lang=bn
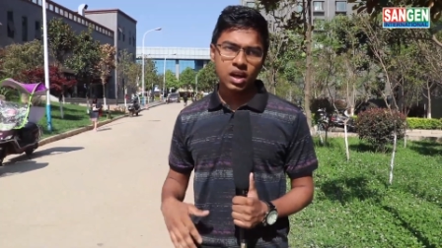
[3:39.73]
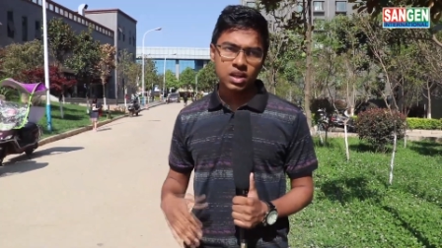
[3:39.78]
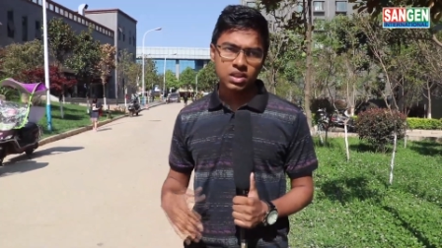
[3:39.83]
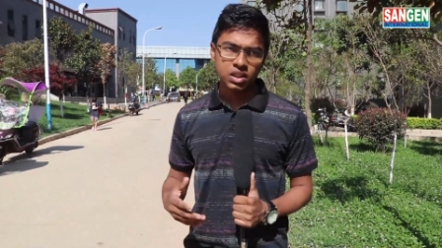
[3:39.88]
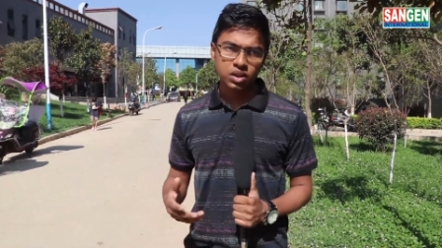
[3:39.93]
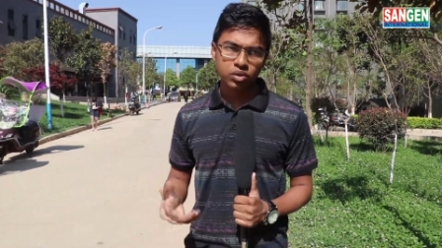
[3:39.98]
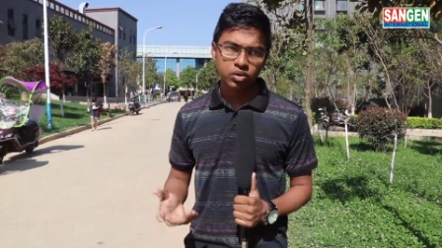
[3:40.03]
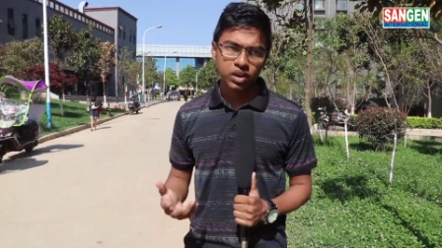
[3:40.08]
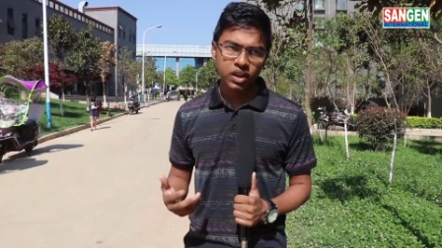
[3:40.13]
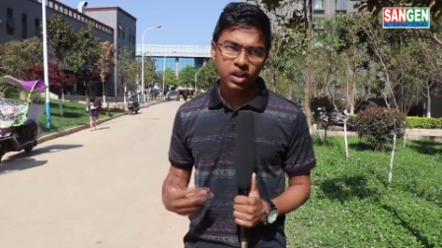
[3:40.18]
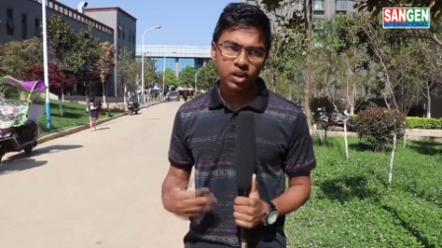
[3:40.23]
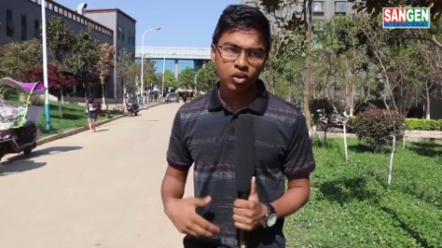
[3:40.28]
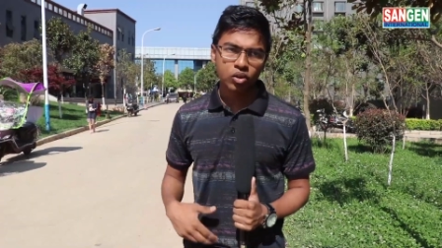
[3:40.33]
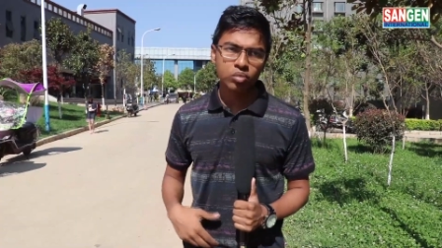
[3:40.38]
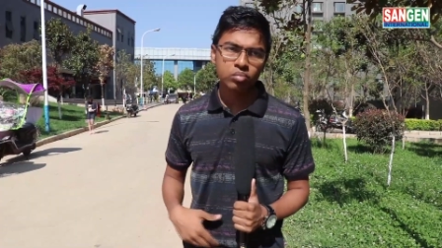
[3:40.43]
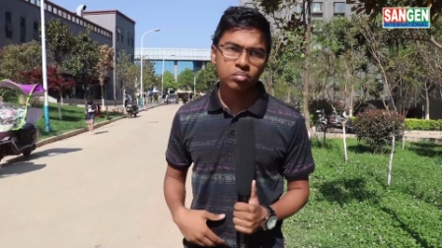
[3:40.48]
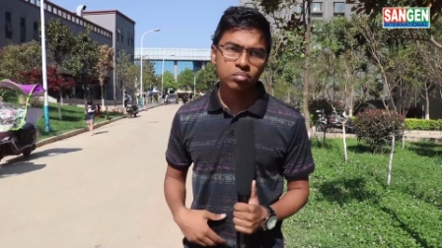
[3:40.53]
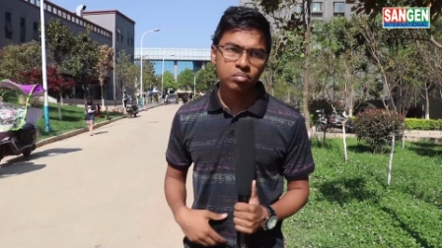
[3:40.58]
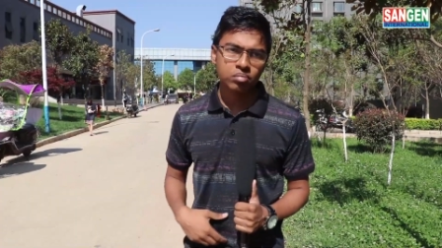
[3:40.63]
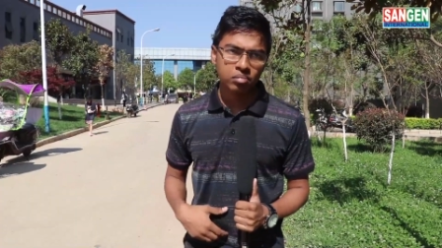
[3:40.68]
আশা করি
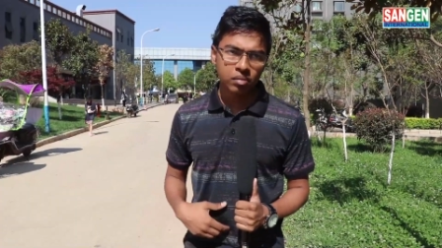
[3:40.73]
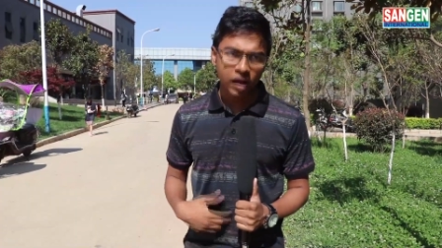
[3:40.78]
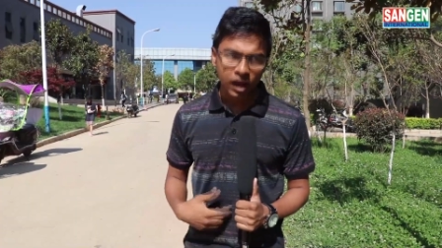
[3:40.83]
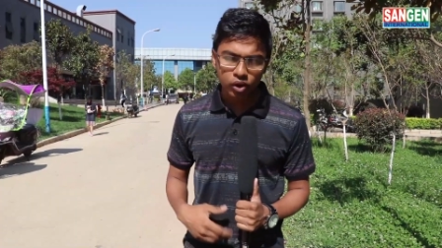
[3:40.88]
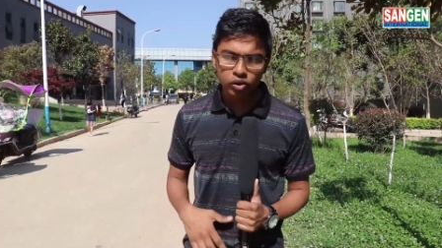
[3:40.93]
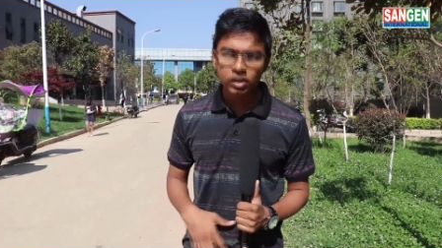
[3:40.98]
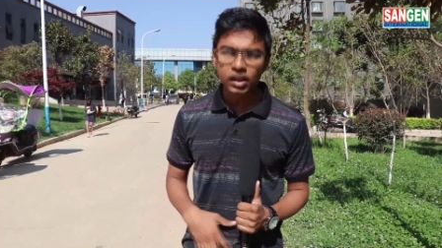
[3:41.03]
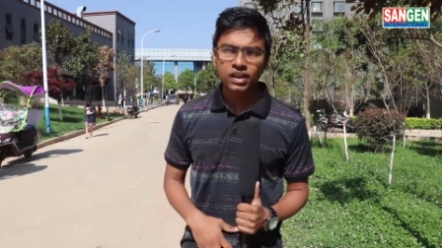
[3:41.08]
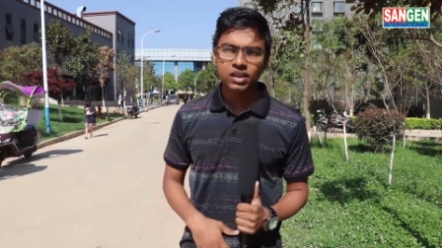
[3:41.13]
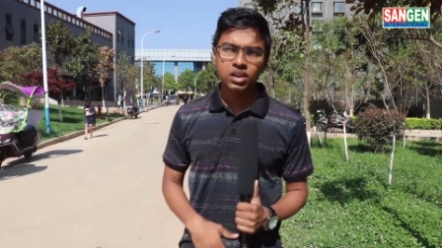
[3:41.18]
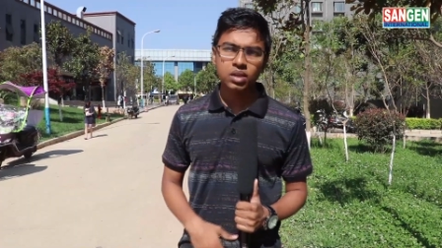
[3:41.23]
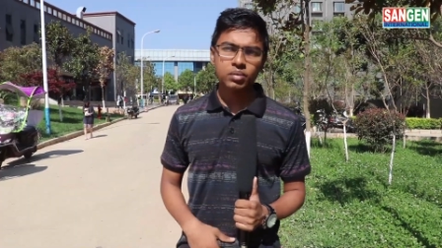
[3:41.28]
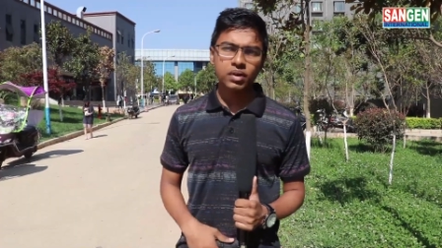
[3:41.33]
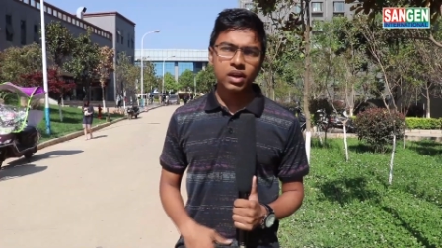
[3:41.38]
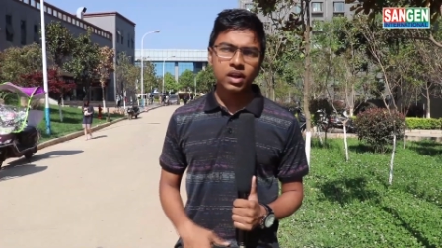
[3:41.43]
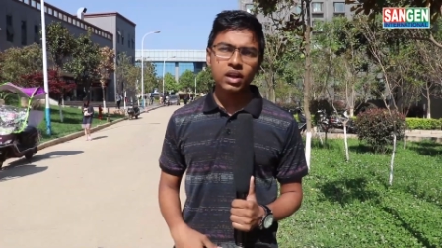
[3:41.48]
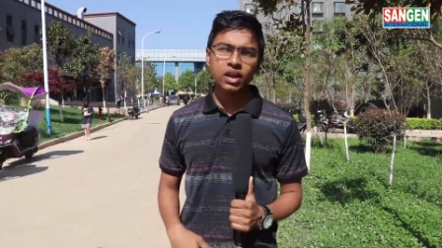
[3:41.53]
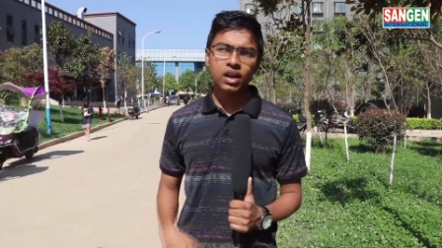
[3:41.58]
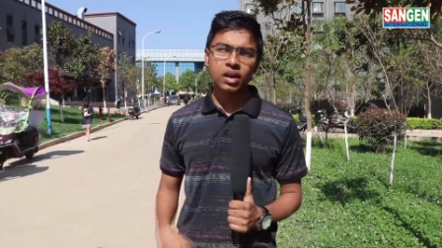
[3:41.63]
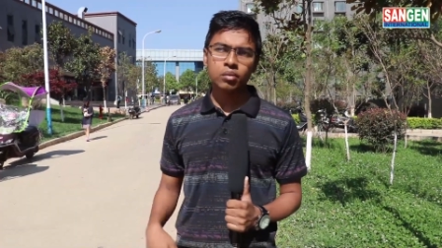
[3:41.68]
এরকম ভালো থাকতে
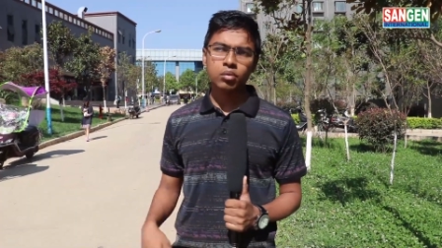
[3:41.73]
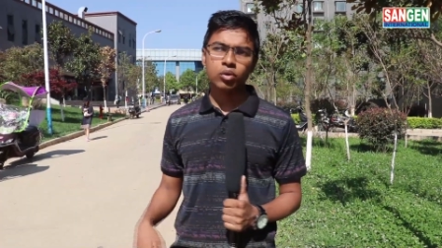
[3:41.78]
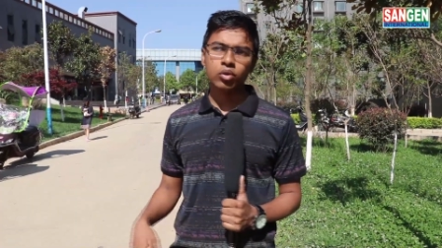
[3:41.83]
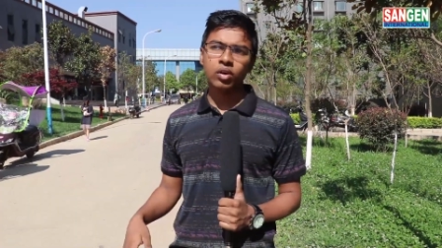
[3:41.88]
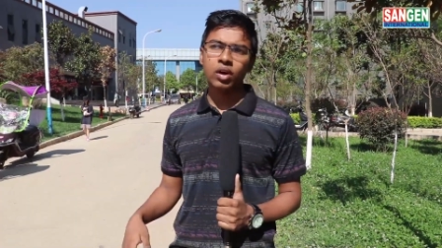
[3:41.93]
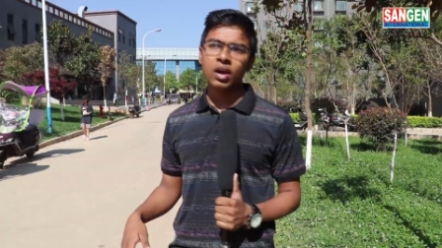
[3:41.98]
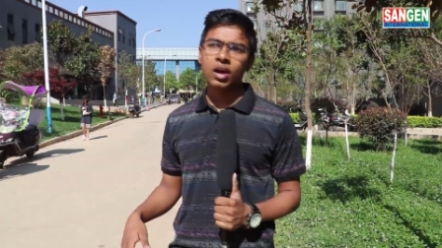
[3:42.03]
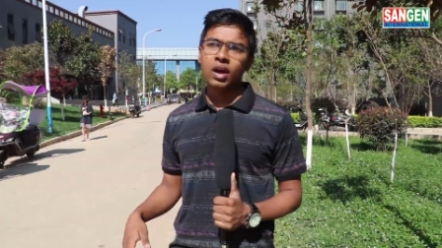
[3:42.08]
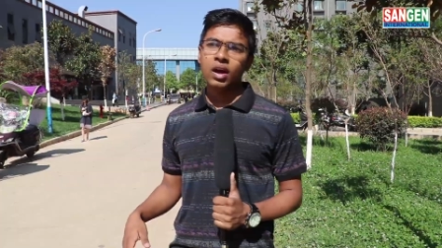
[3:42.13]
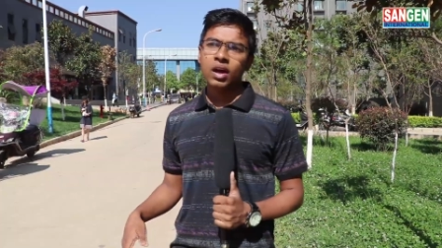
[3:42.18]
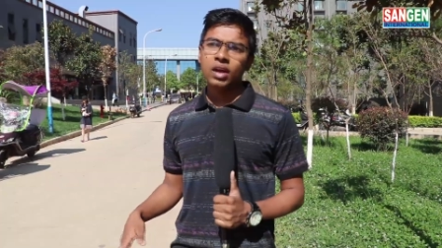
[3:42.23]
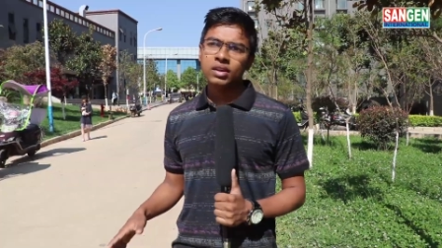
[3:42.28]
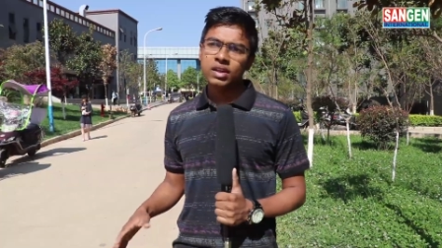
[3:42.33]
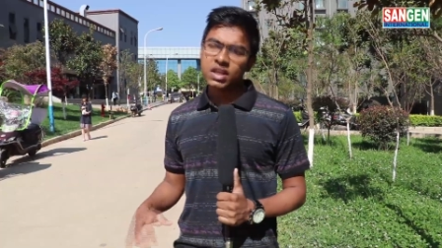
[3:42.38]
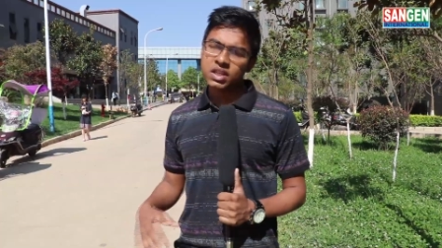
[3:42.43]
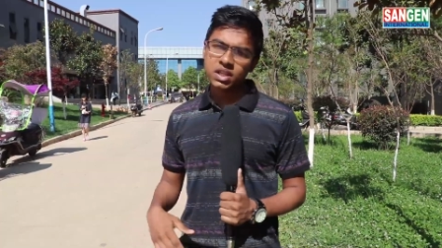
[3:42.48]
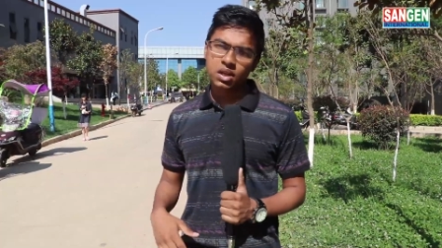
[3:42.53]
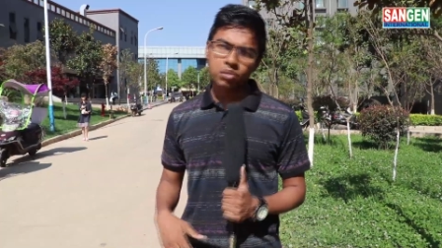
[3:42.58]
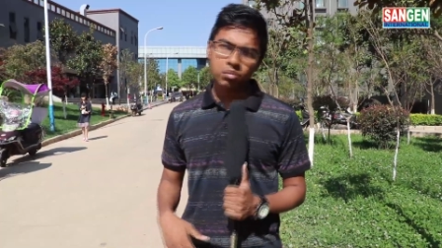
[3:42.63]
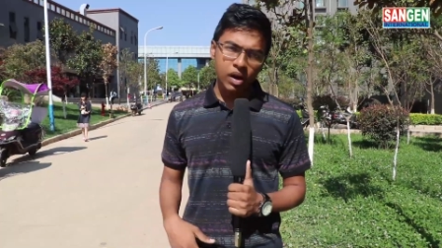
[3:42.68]
পারি এবং
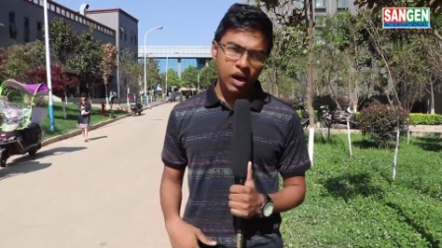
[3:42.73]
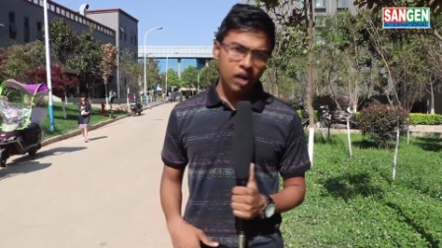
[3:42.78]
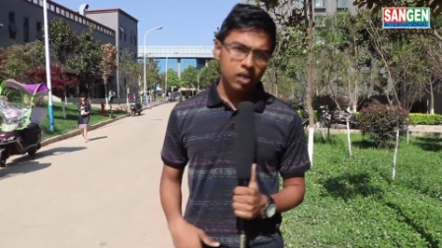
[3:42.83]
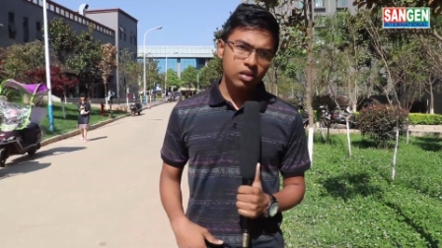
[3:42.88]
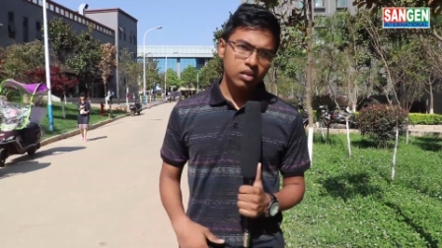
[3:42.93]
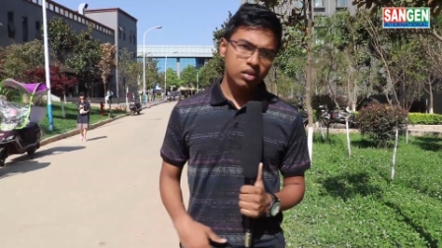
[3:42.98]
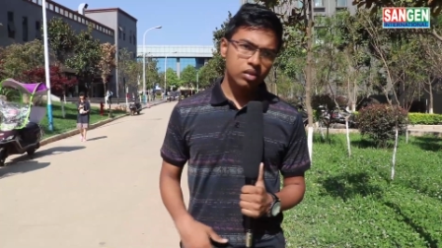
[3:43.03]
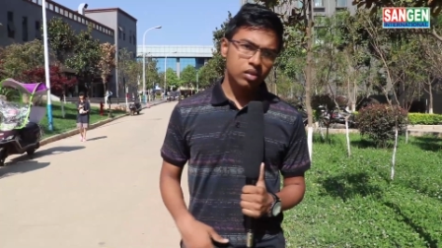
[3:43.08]
দেশের মান